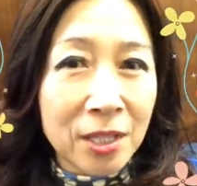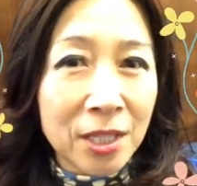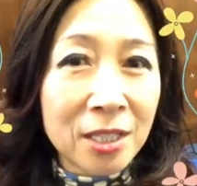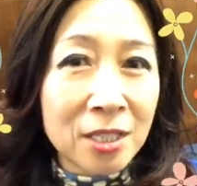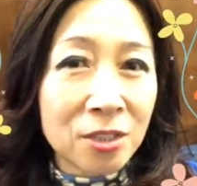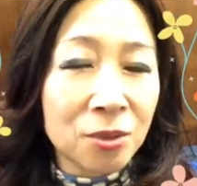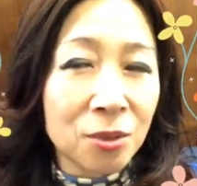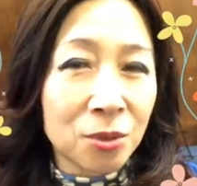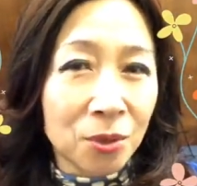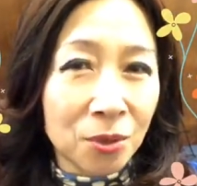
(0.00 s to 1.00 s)
嫌な仕
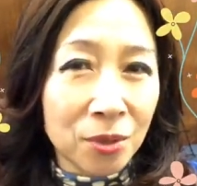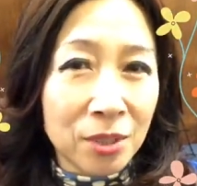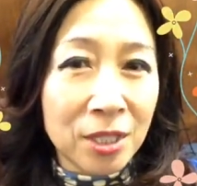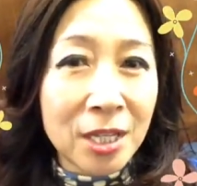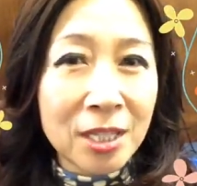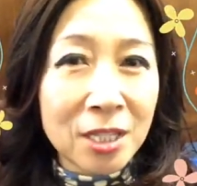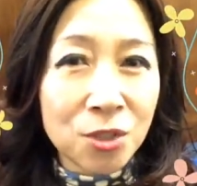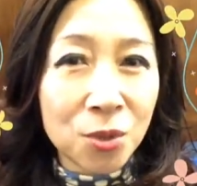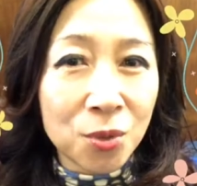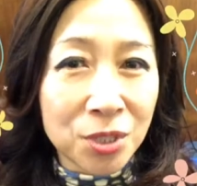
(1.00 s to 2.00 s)
事、嫌な
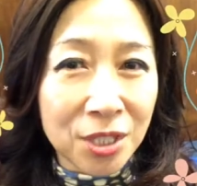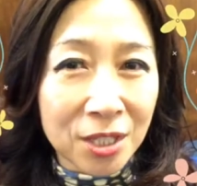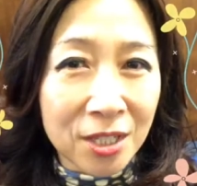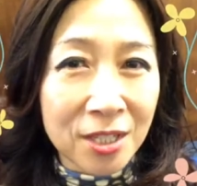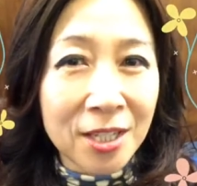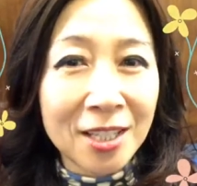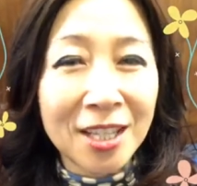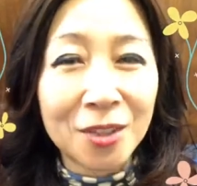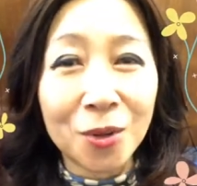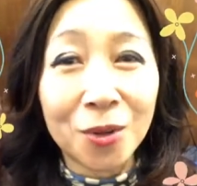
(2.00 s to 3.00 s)
上司、嫌な
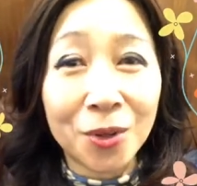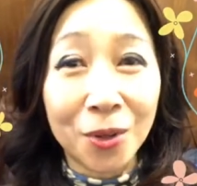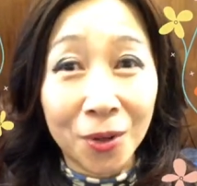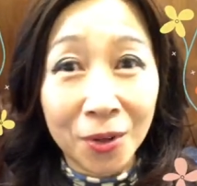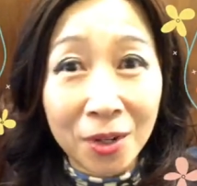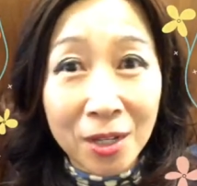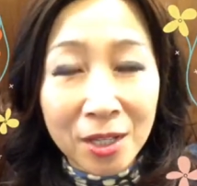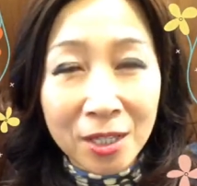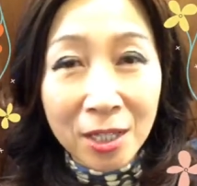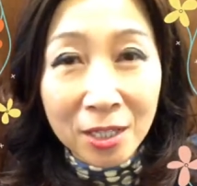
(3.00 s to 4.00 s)
同僚、
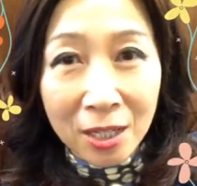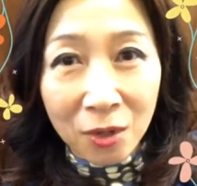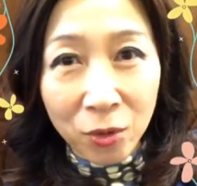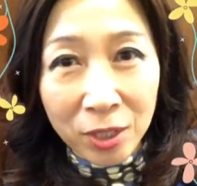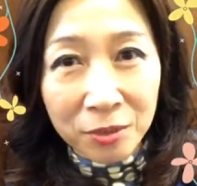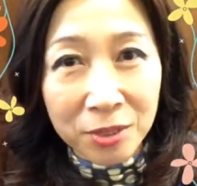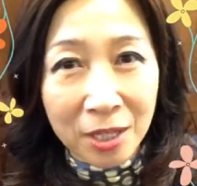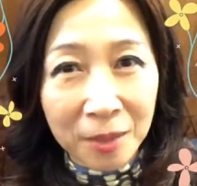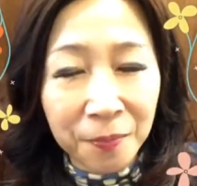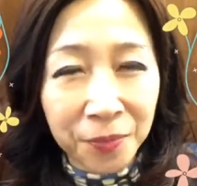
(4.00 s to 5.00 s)
嫌なお客
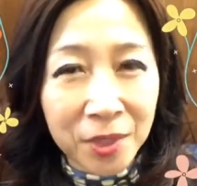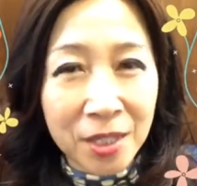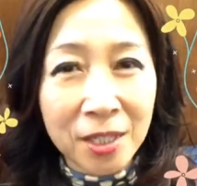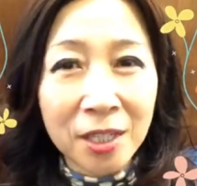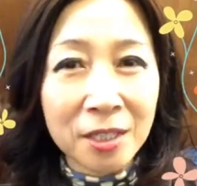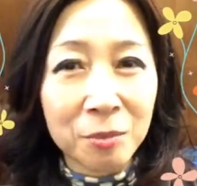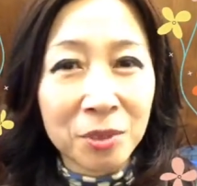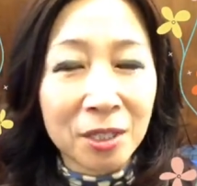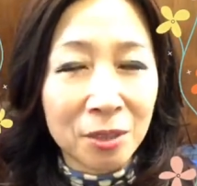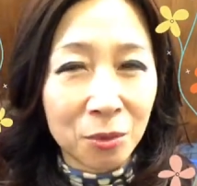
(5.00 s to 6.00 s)
さん、嫌な
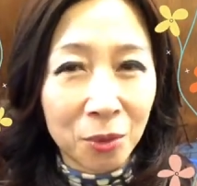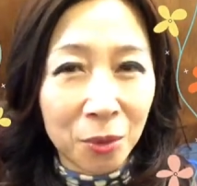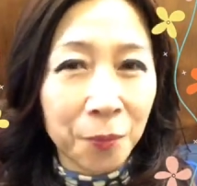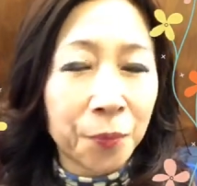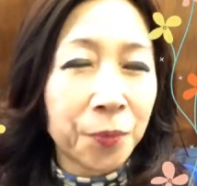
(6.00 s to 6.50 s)
部下と